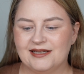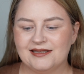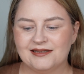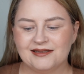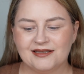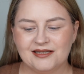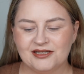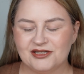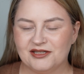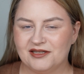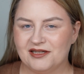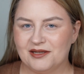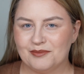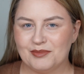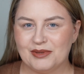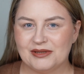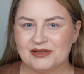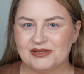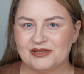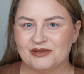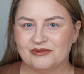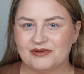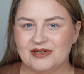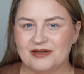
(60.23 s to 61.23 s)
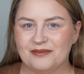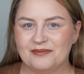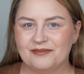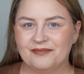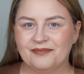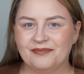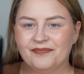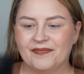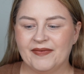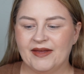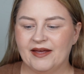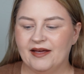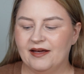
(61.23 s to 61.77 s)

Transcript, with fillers: jest. Jeszcze nie patrzyłam